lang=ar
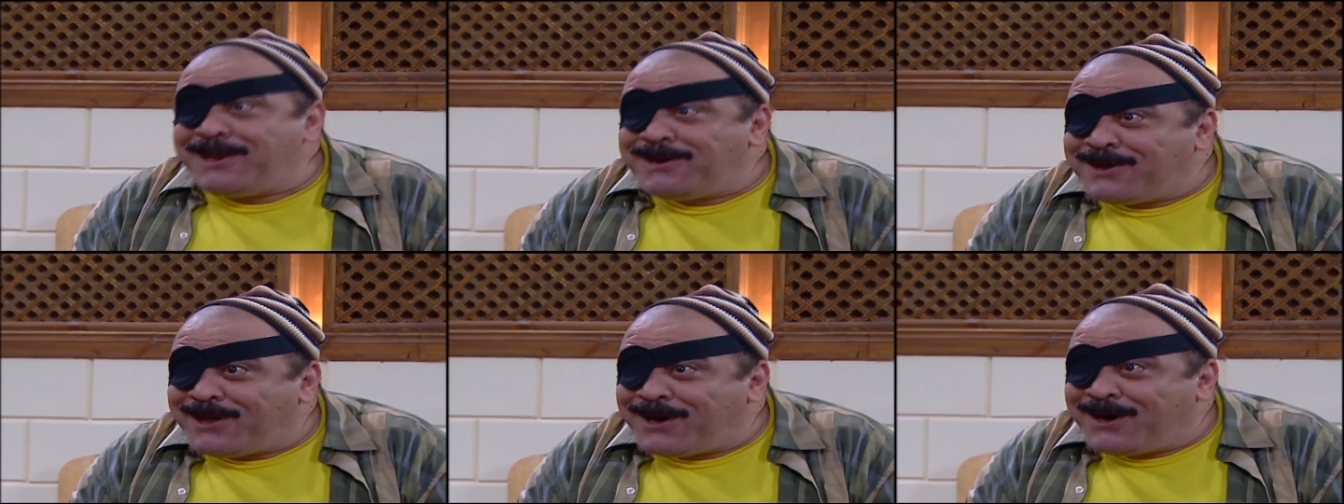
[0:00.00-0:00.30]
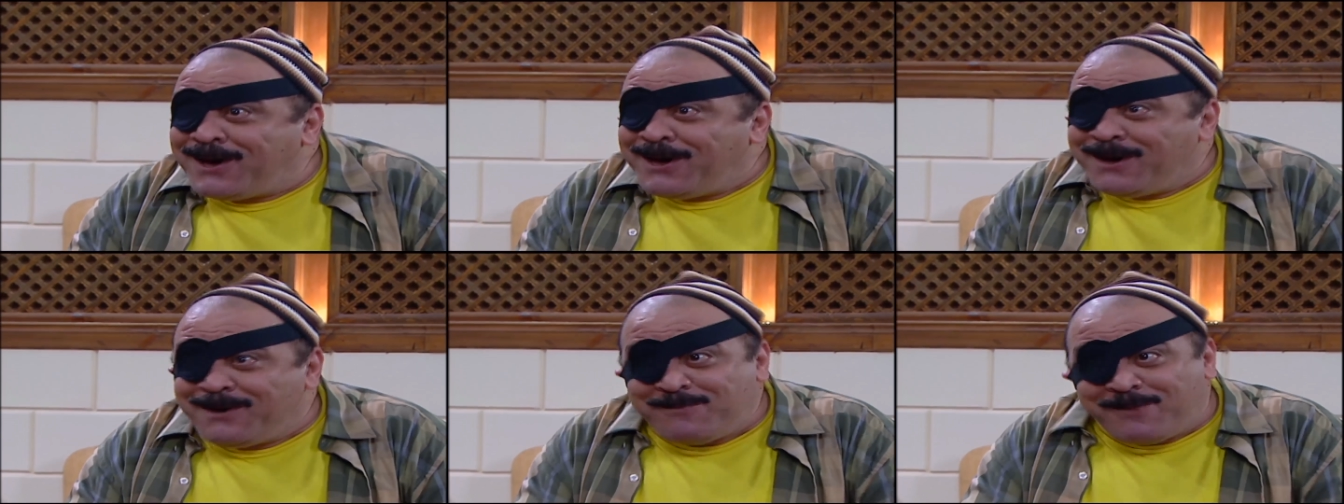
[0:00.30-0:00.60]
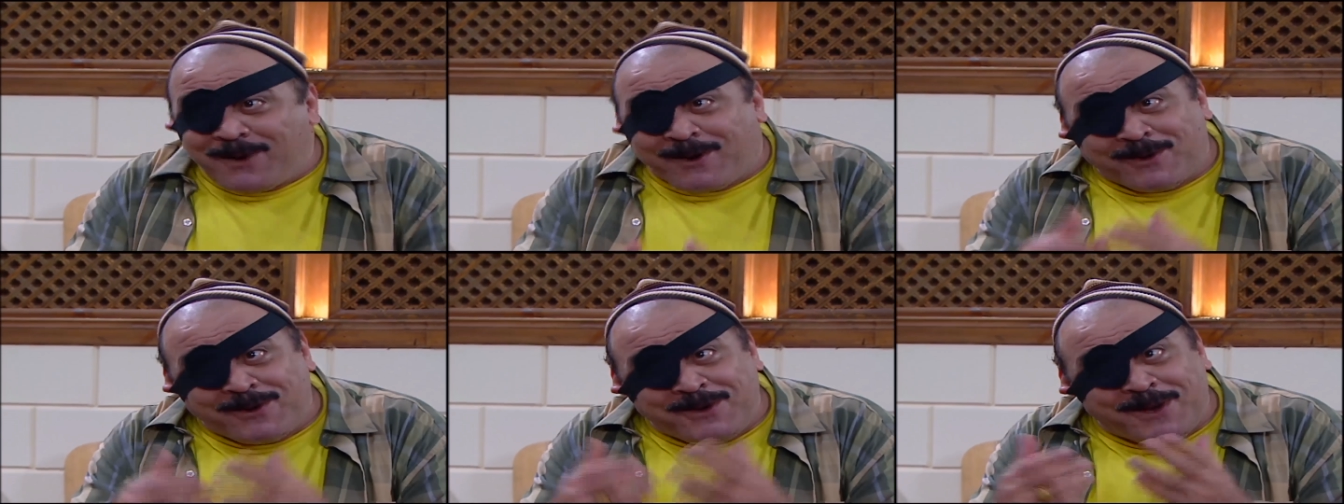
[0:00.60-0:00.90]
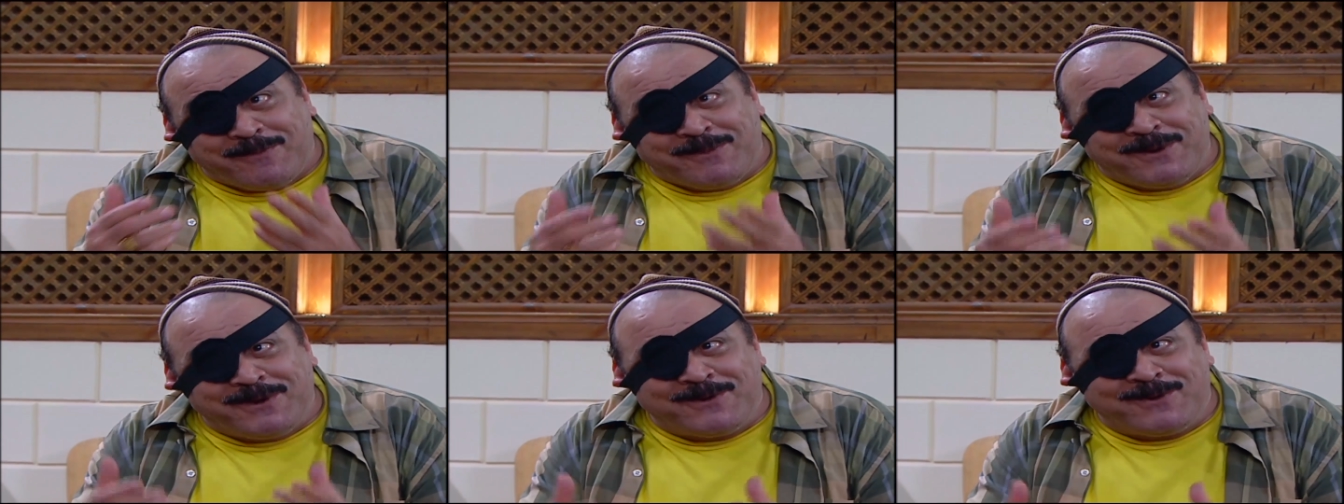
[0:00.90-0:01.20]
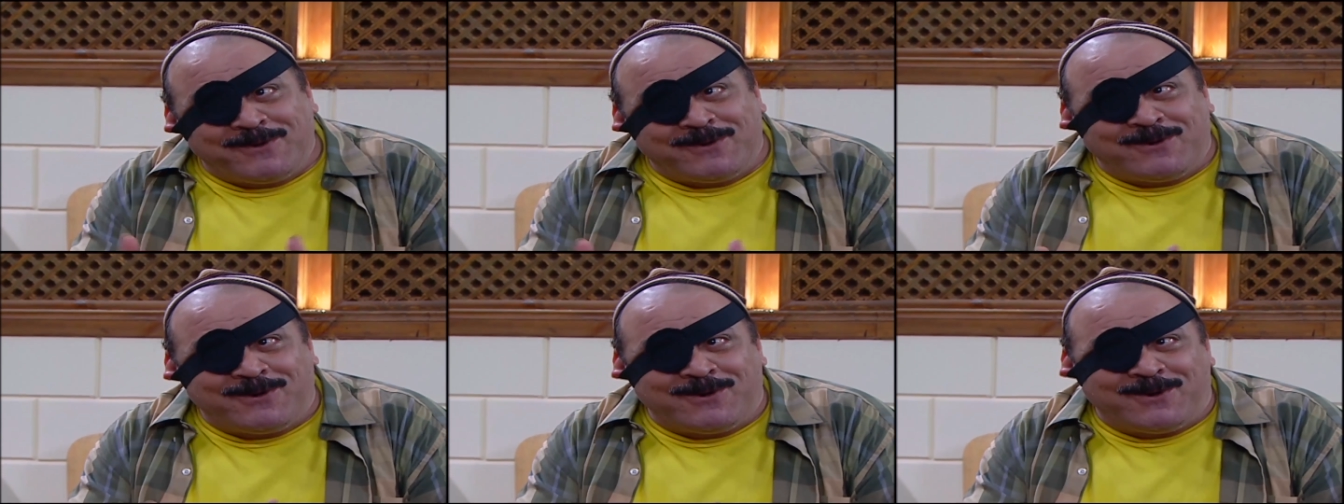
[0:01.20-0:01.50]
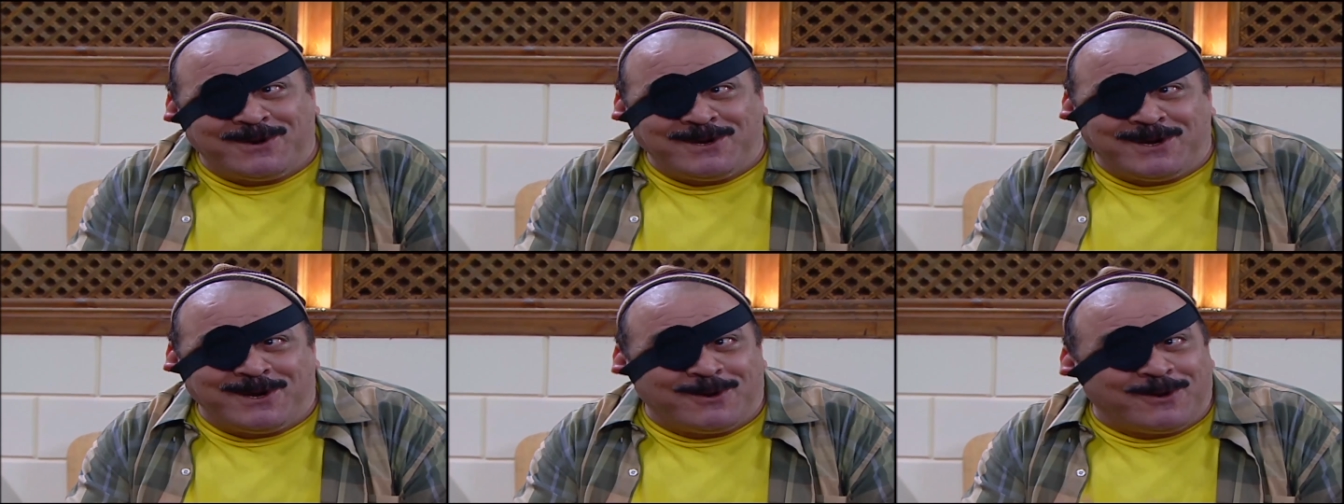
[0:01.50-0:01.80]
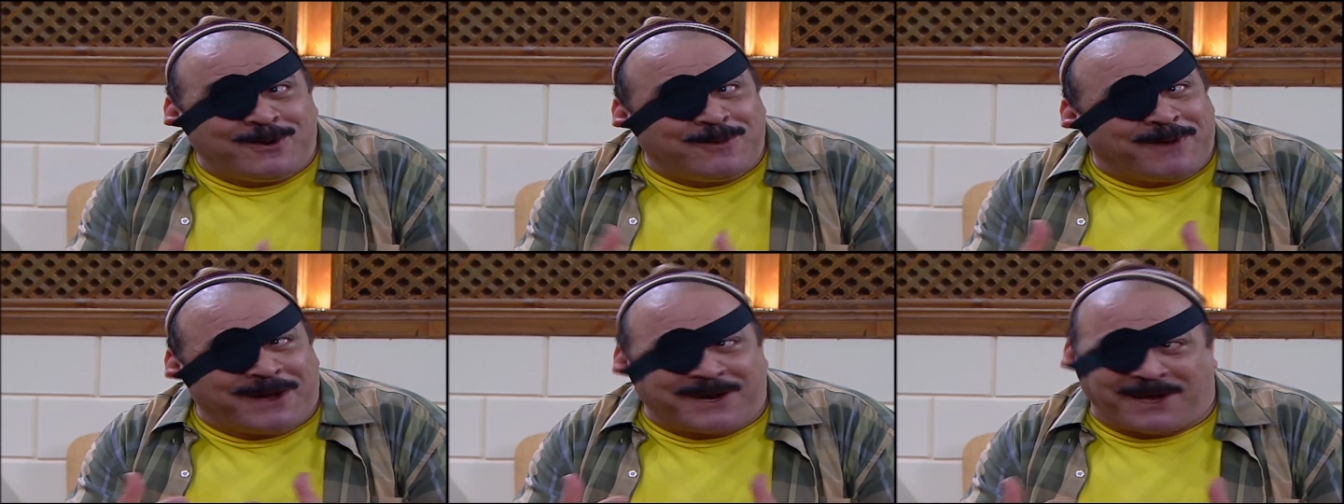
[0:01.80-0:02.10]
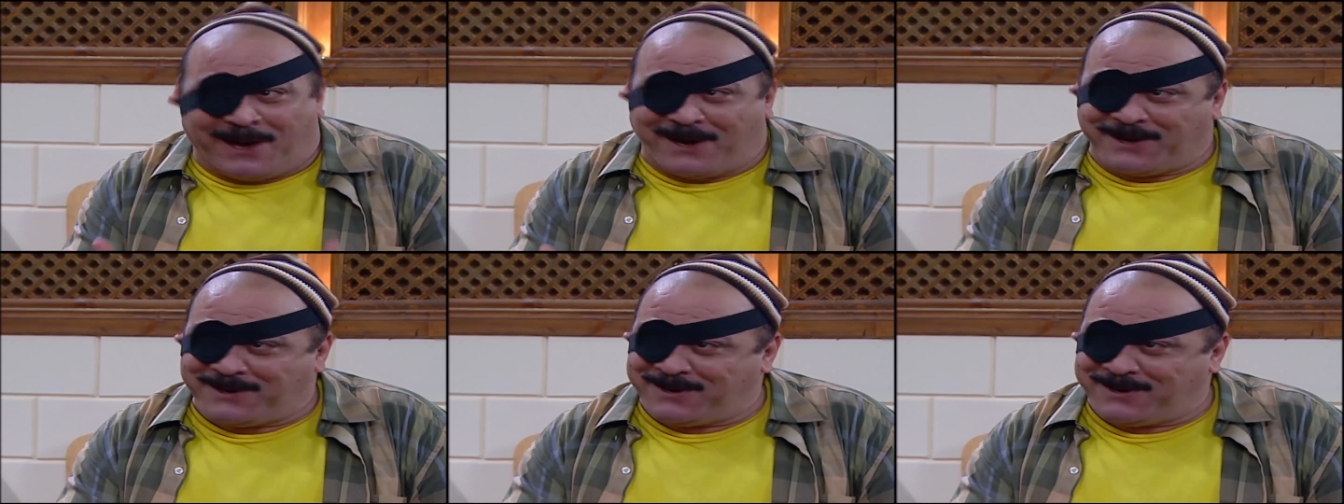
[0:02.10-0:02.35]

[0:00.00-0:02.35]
يلا ما كنا بنقول القمار